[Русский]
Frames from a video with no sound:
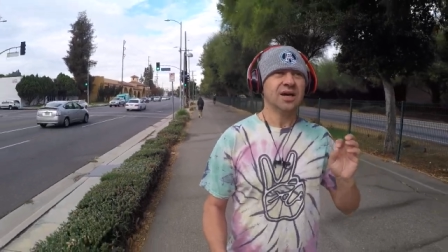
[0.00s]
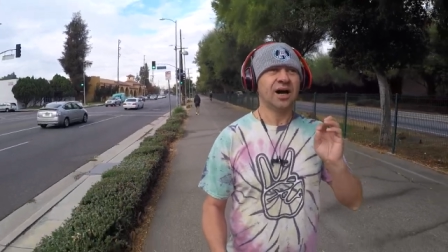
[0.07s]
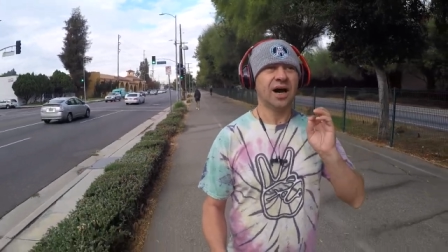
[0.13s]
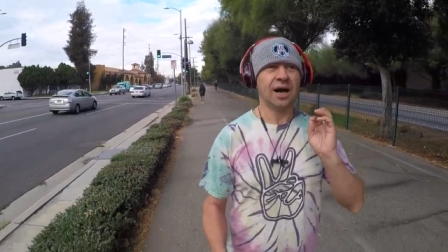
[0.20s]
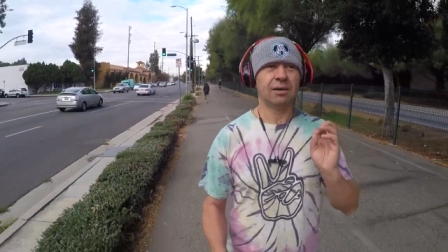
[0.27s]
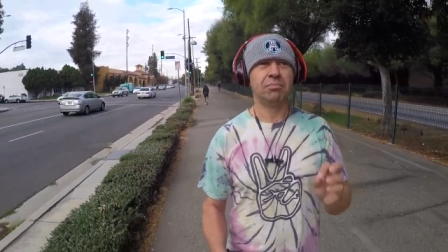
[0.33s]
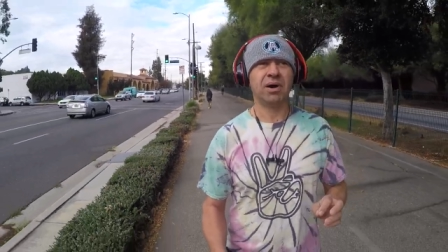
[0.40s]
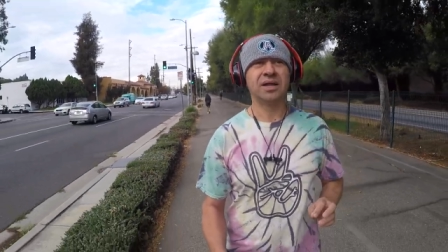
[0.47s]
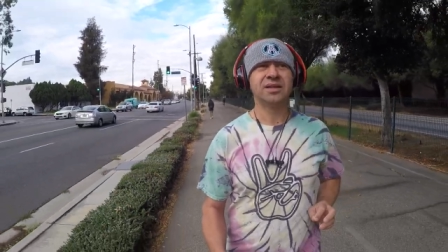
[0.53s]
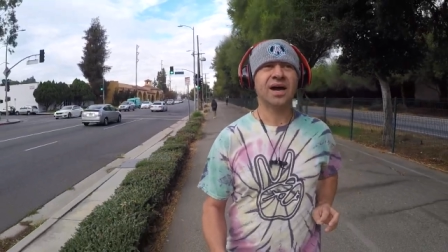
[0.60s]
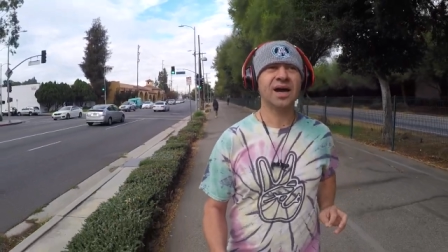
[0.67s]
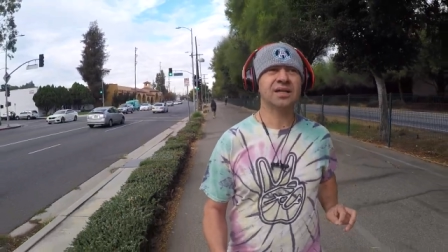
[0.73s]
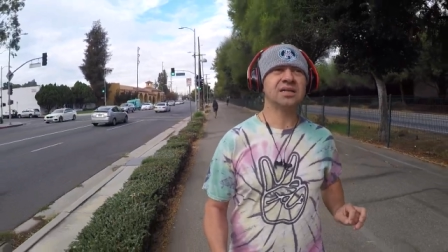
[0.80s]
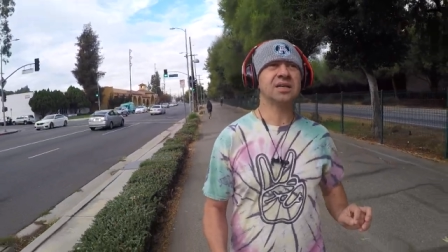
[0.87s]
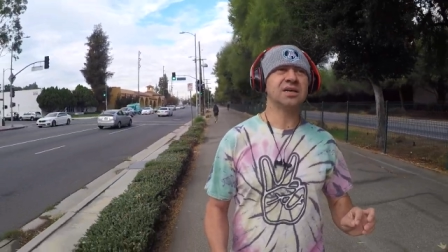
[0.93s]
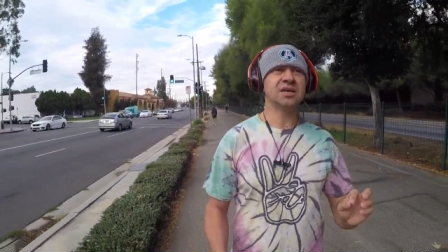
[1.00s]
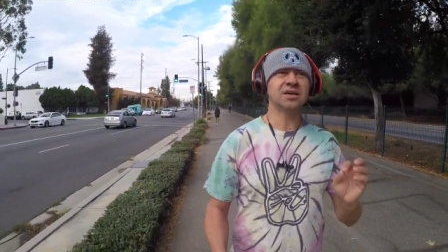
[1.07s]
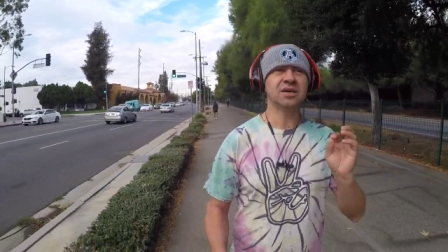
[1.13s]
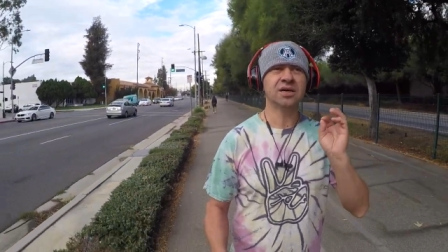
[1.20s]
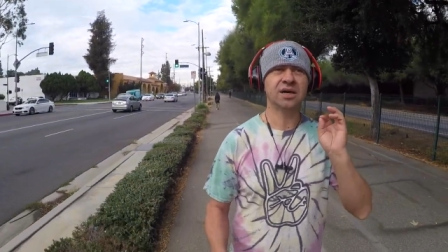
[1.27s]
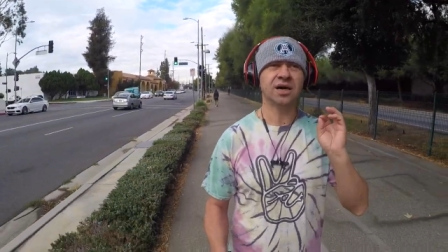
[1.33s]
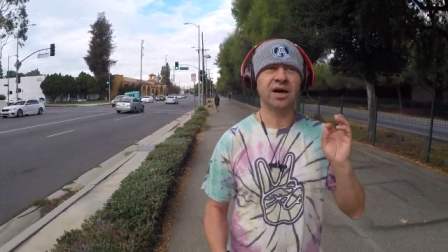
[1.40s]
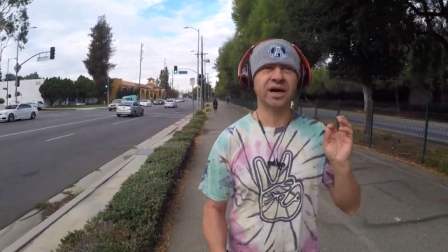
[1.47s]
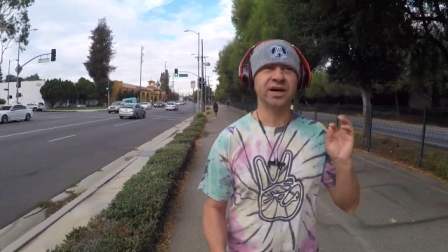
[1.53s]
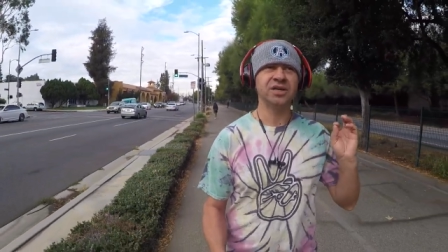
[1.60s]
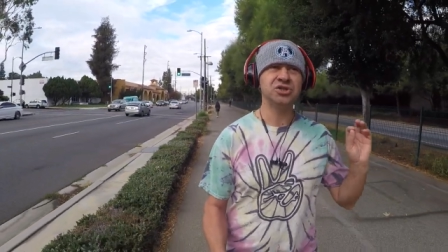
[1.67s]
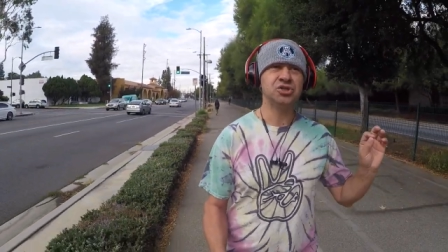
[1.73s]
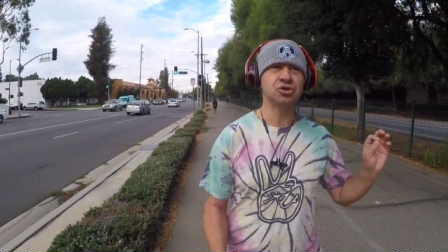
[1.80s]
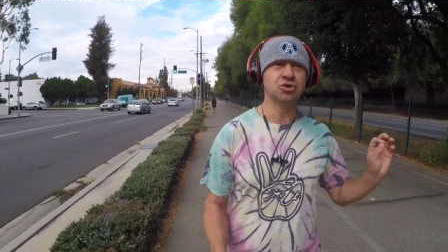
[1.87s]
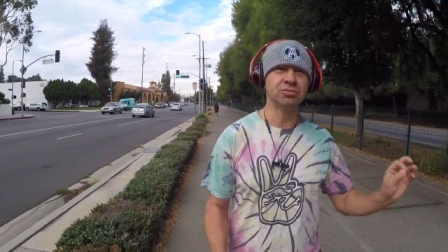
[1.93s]
а, бананы, а,
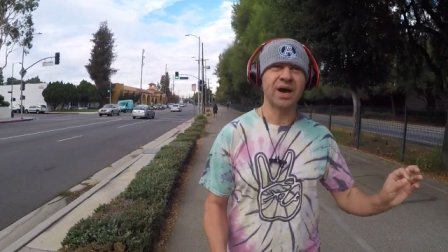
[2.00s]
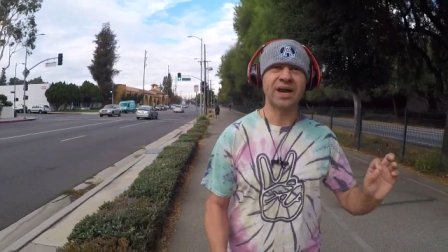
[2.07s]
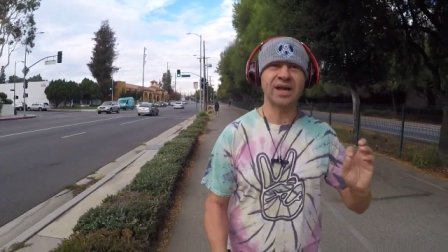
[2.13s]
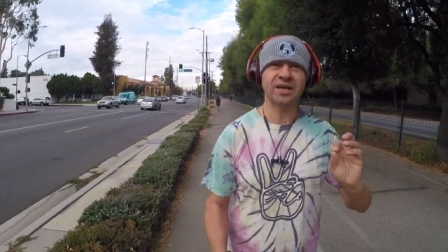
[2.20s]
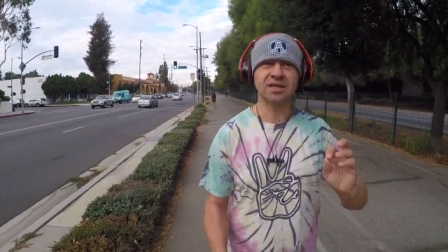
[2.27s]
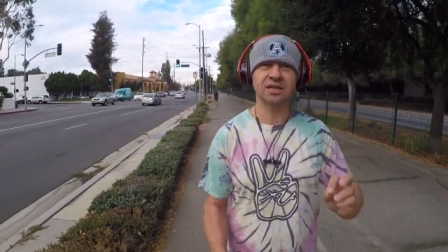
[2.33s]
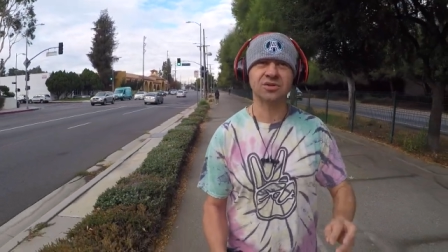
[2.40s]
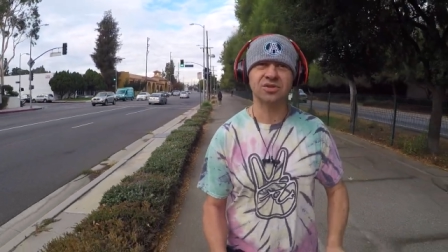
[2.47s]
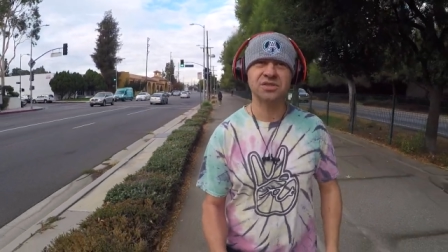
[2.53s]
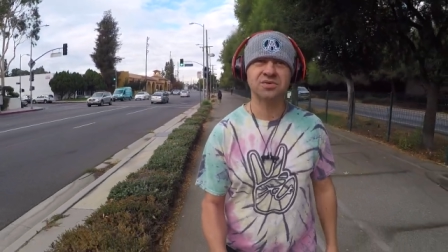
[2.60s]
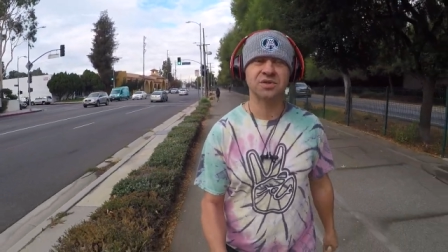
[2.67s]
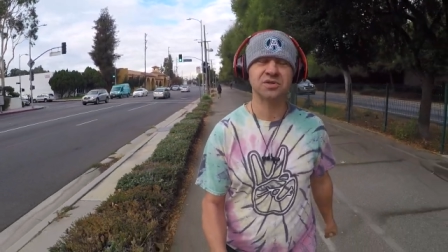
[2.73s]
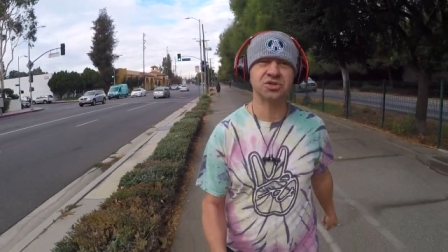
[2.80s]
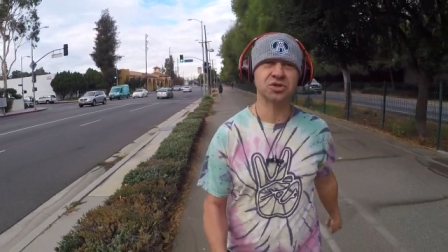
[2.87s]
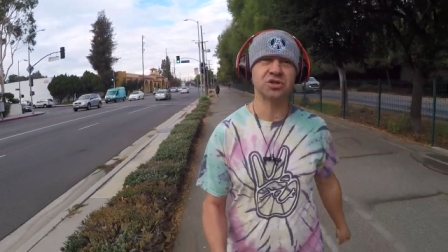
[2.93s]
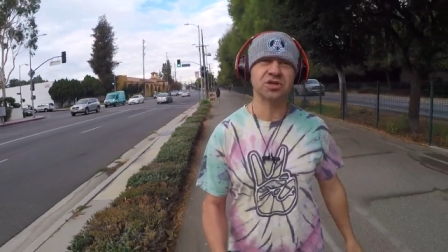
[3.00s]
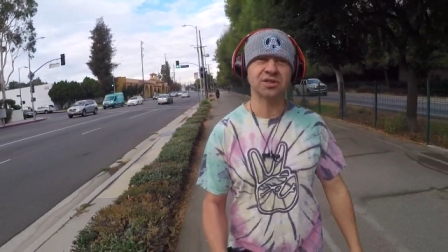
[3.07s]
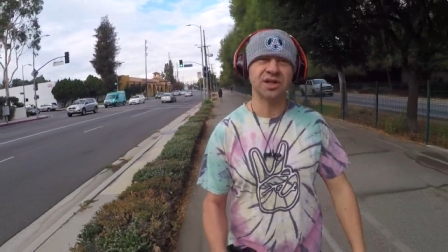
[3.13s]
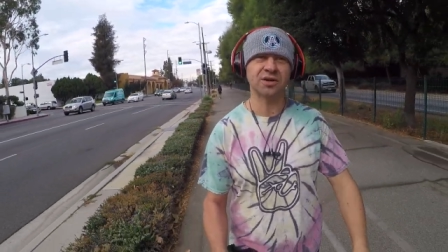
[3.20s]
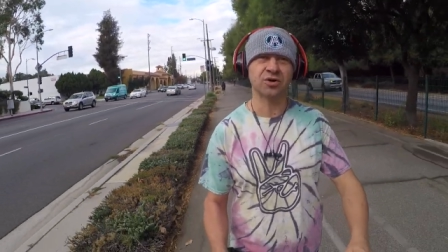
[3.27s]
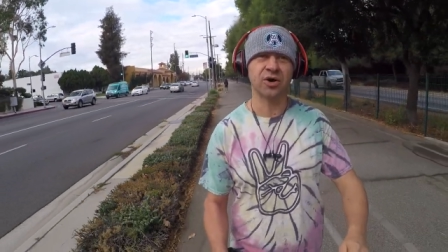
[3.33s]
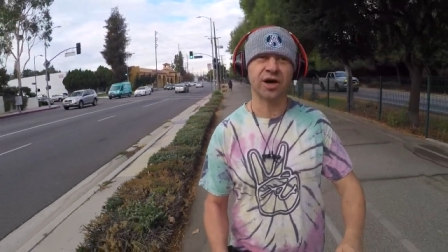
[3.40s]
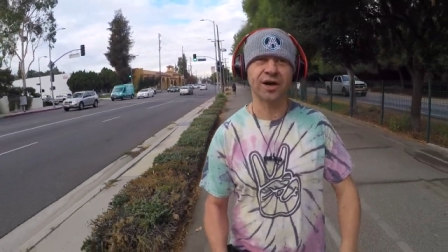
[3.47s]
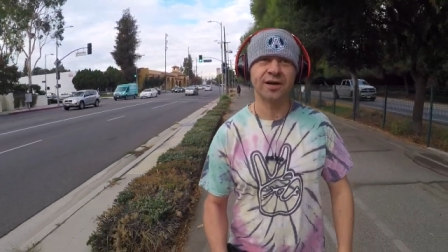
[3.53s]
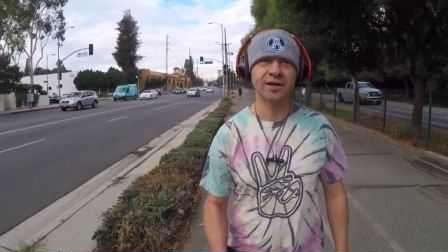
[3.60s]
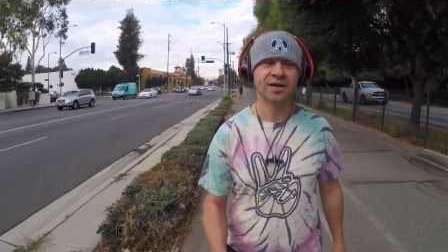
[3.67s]
изюм, орехи, то есть вот что-то такое.